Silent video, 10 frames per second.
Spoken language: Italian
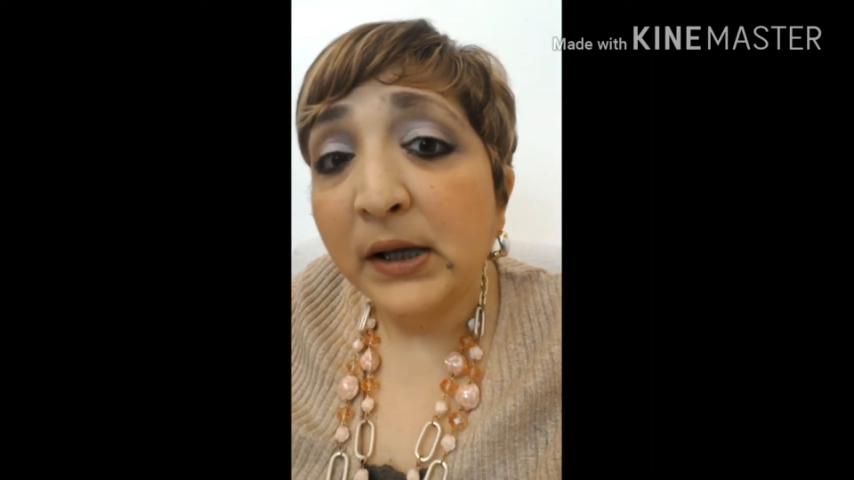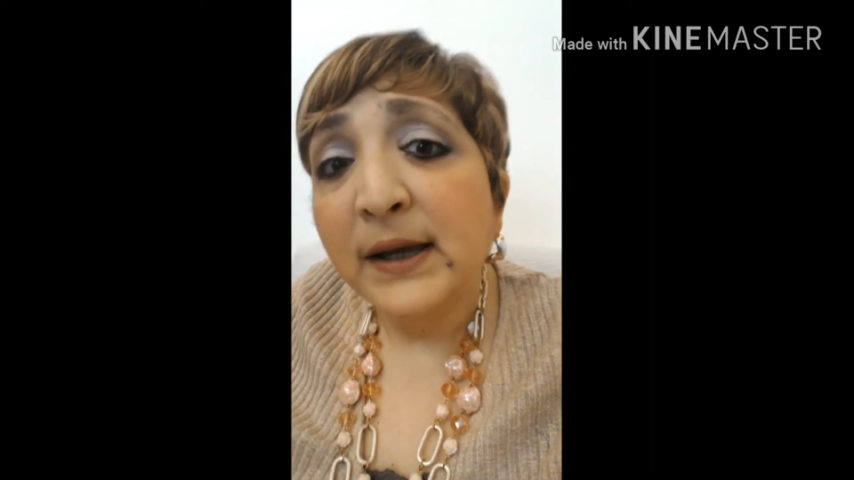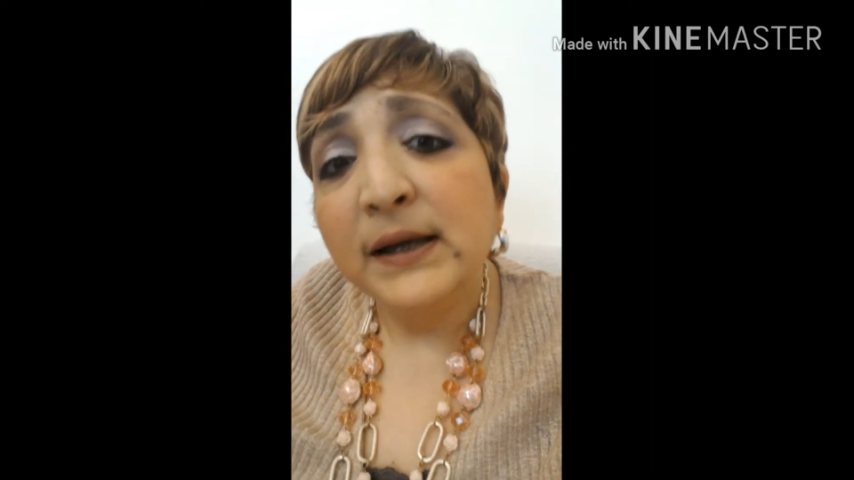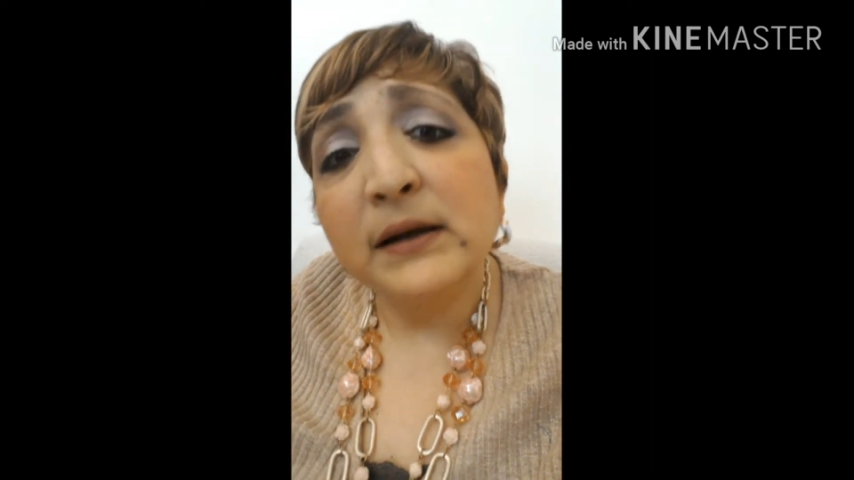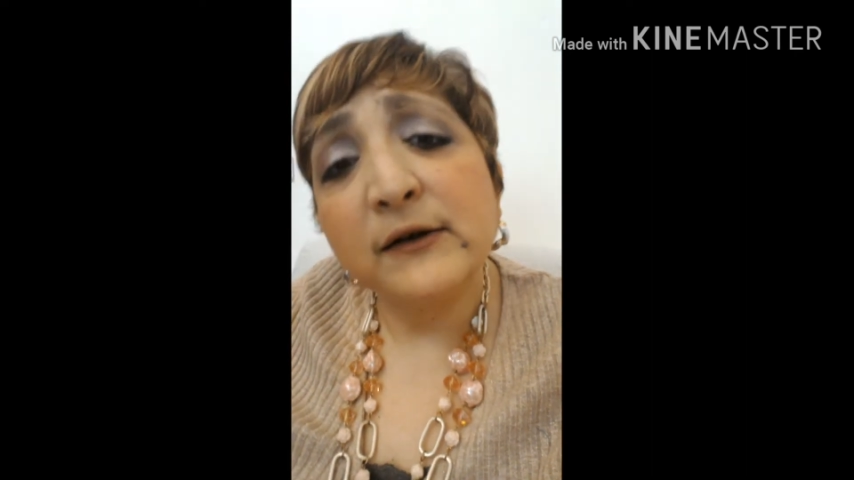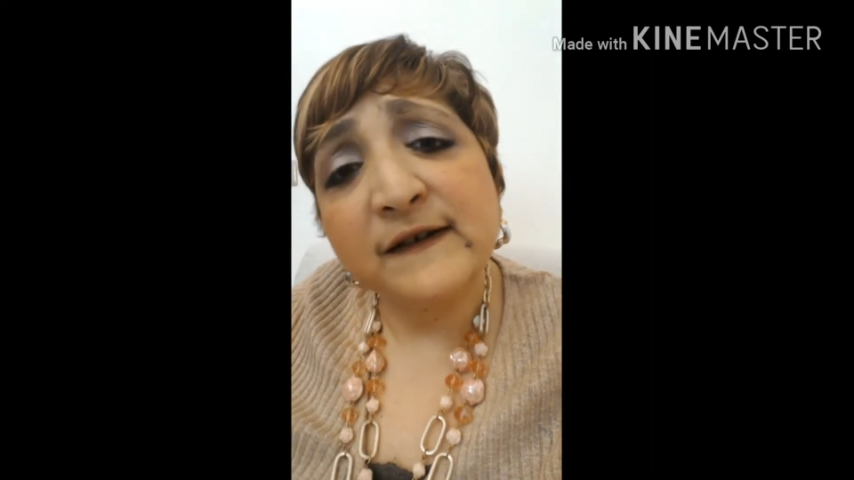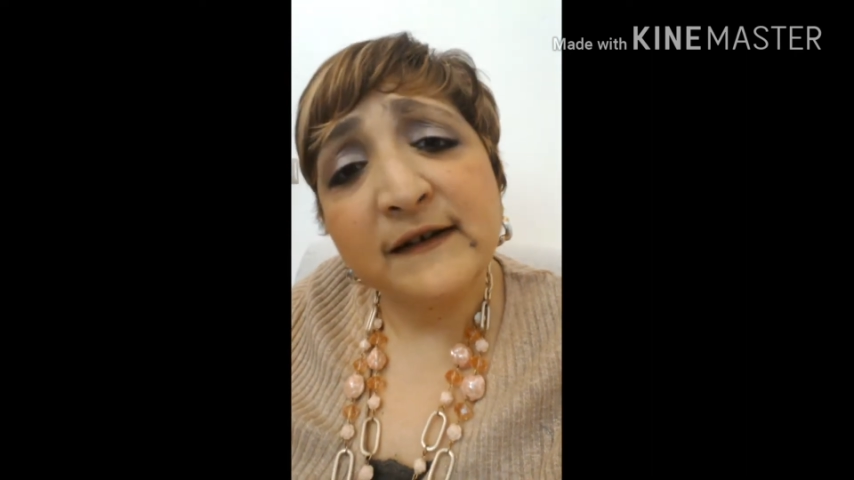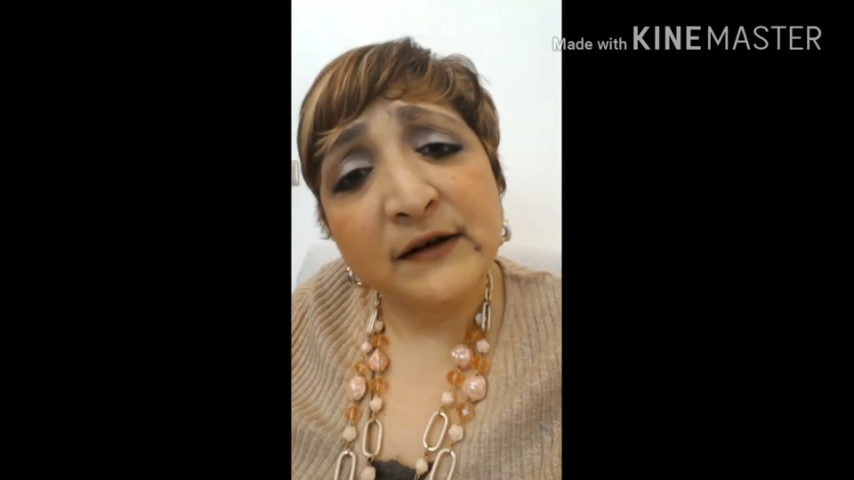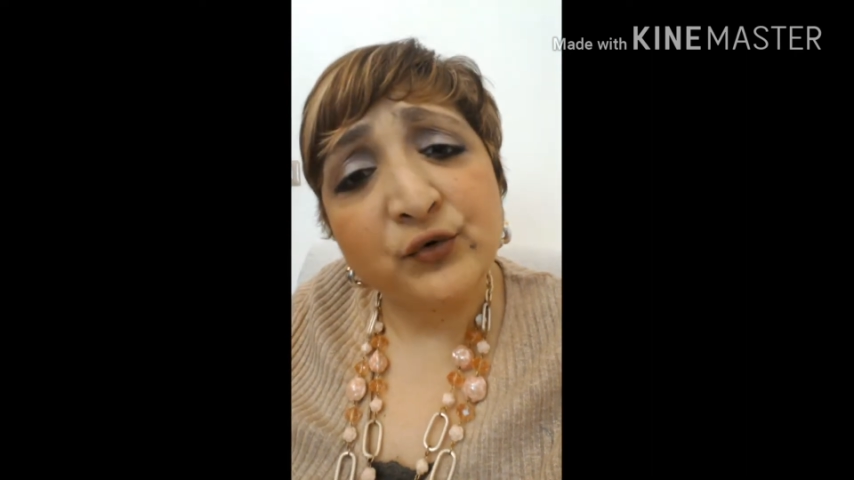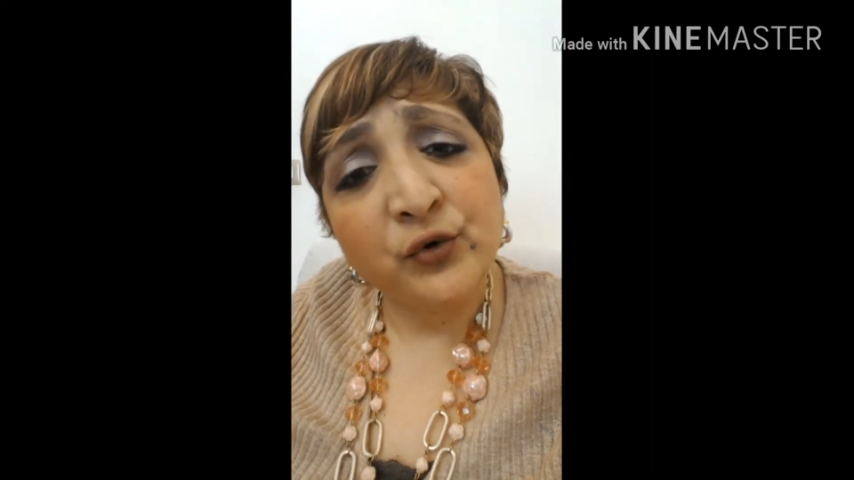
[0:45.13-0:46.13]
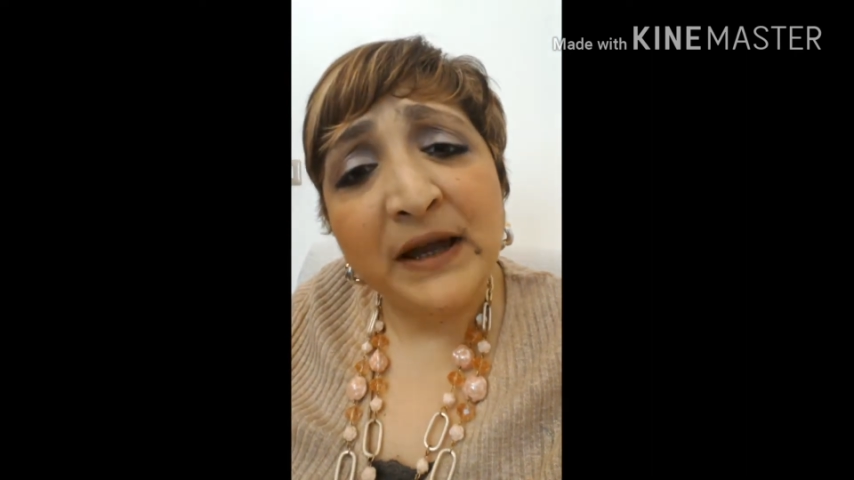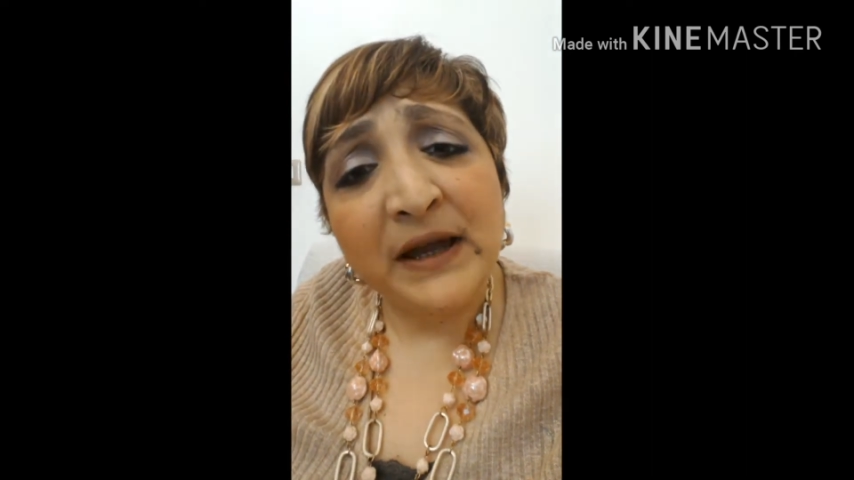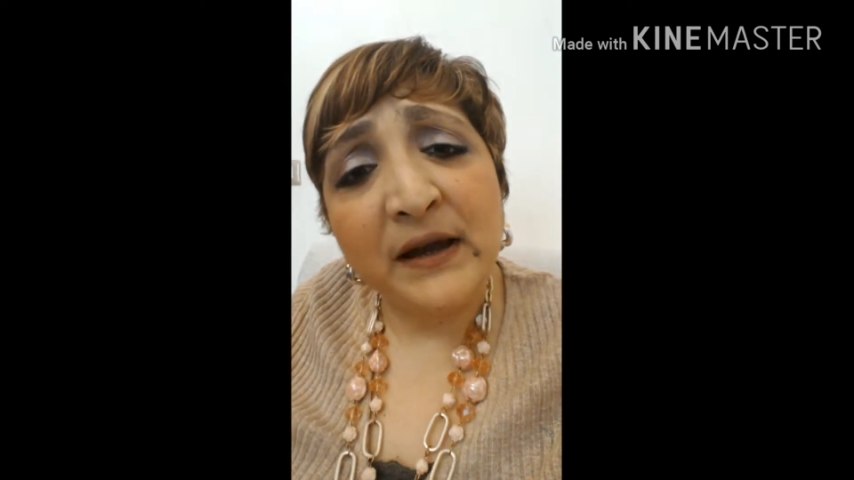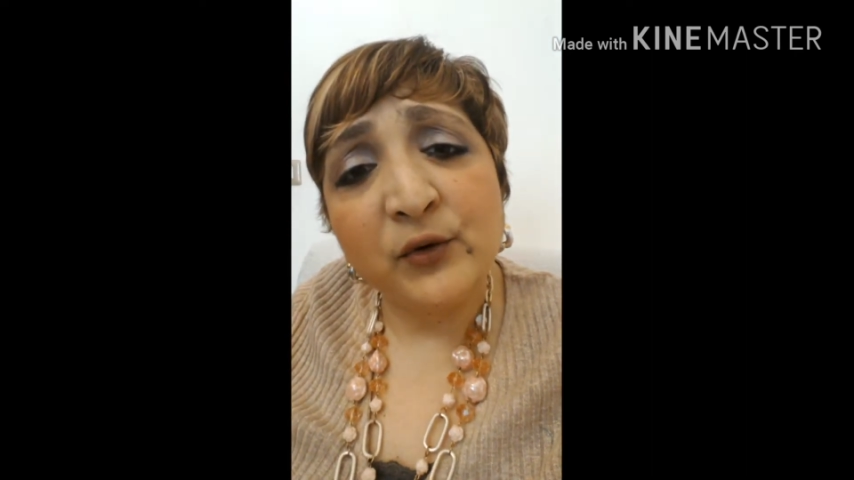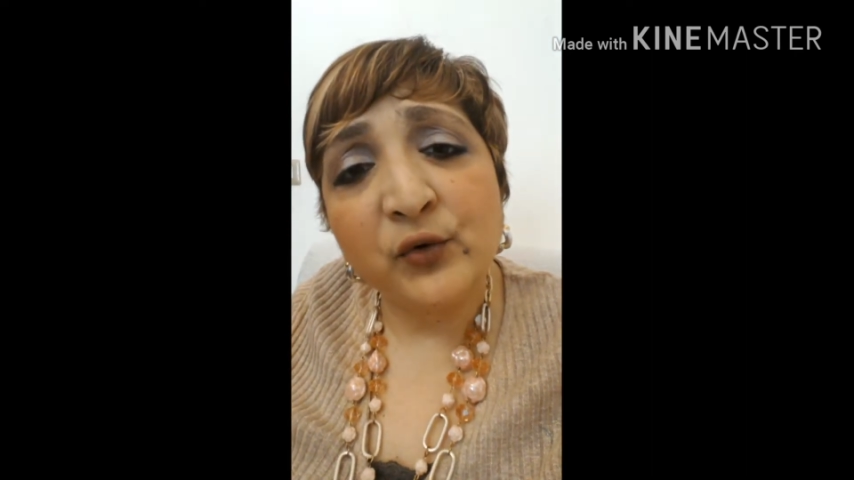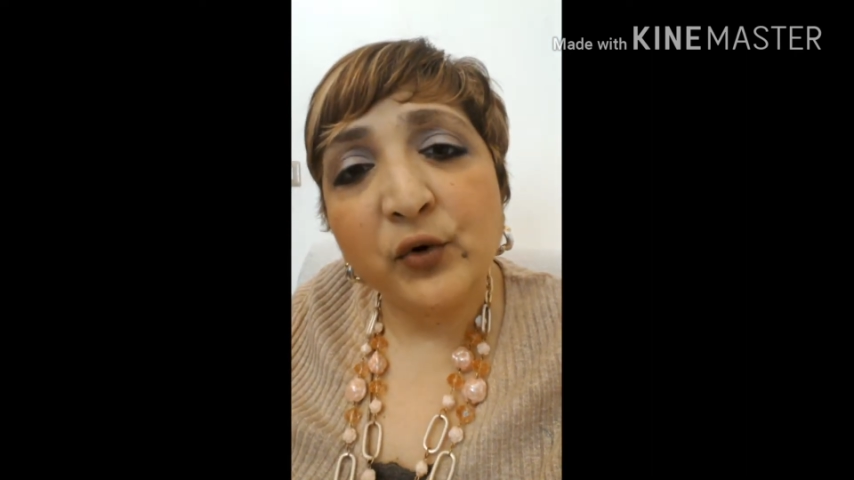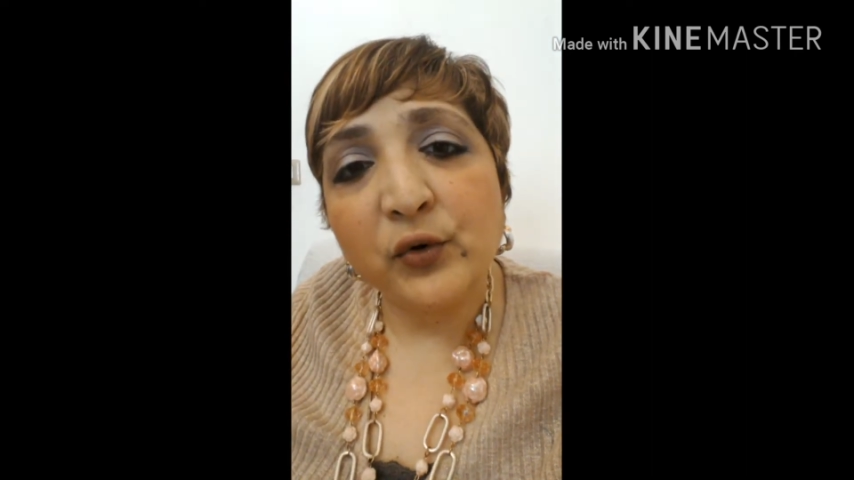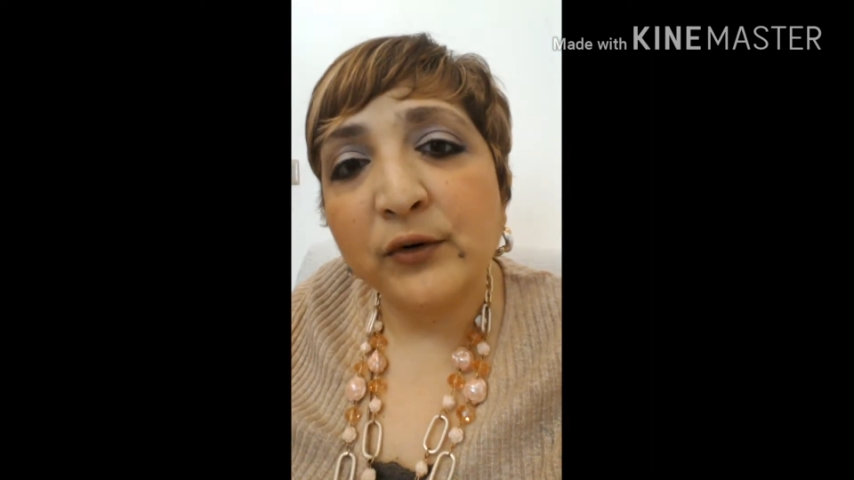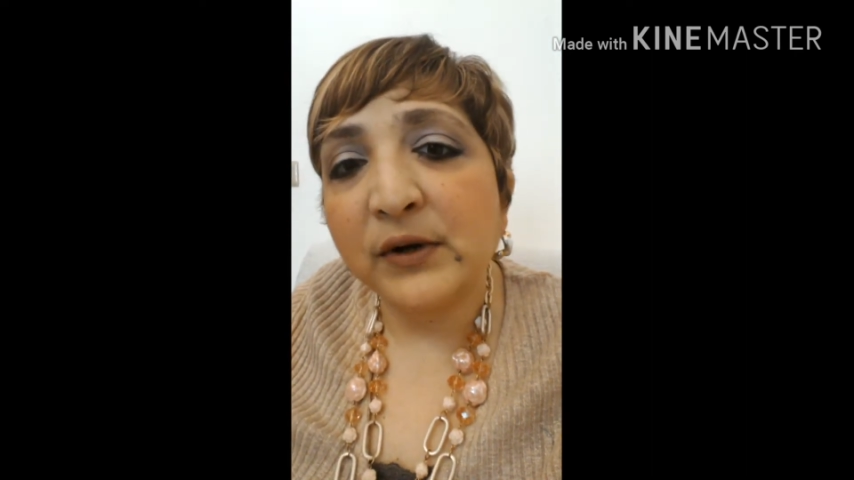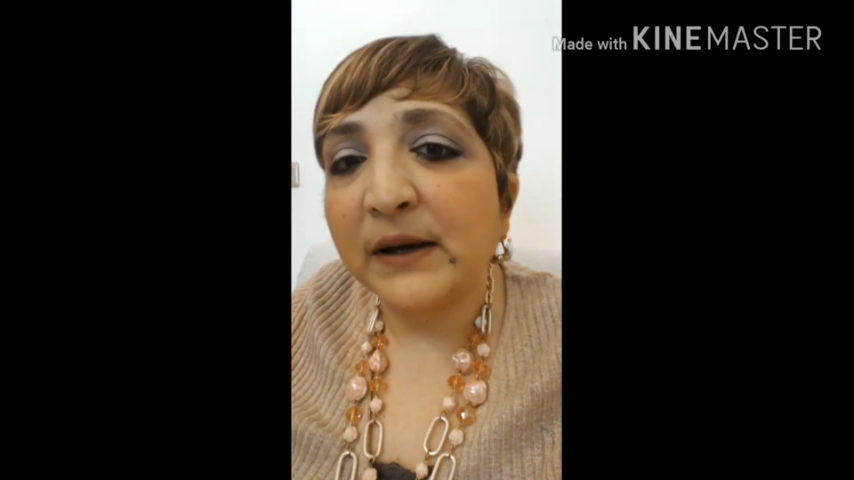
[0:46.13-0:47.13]
Il rosa secondo me è un
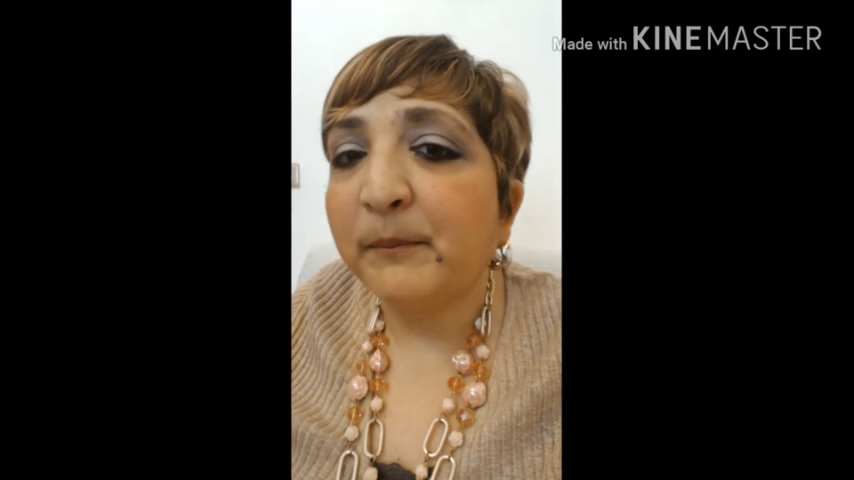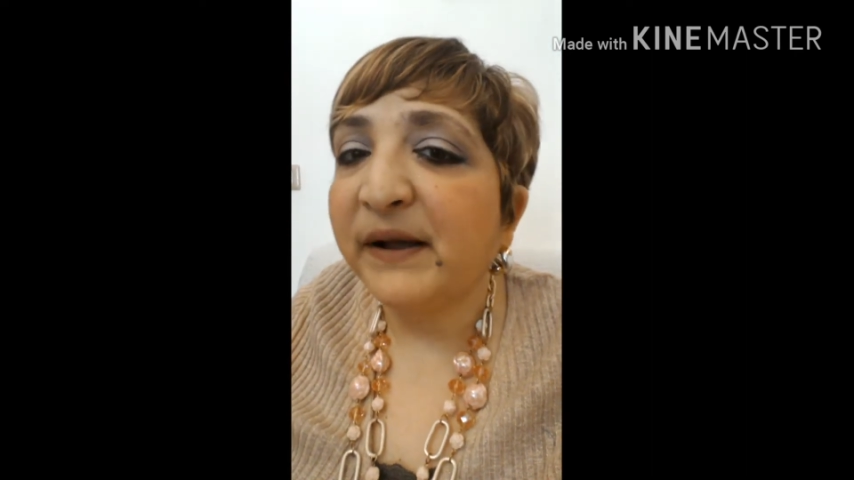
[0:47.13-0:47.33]
colore